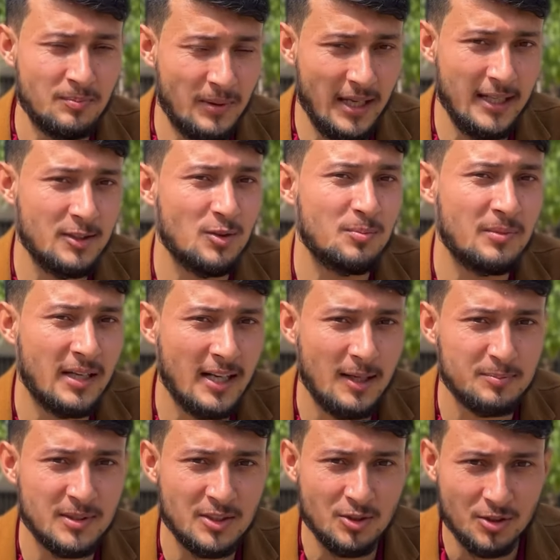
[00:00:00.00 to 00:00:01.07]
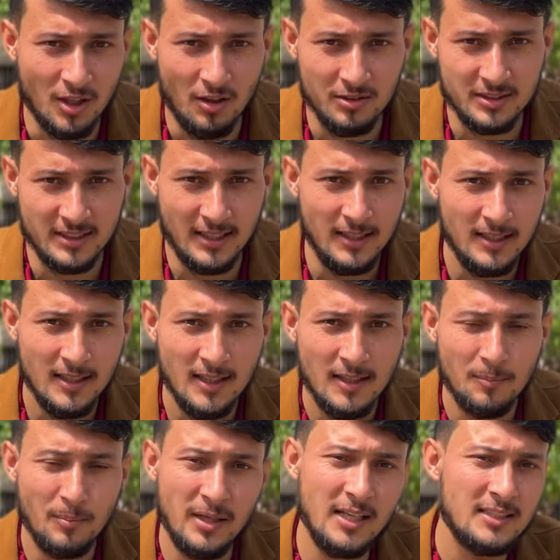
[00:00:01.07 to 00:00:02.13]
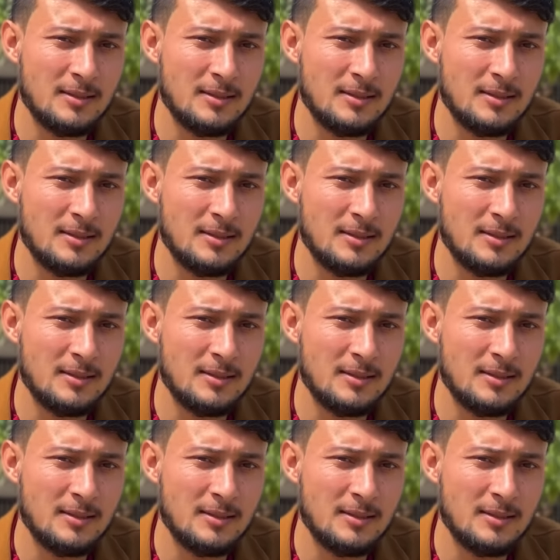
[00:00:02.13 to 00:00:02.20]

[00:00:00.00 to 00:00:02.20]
मैं जो मेरा अपना जो थाट्स है मैं ये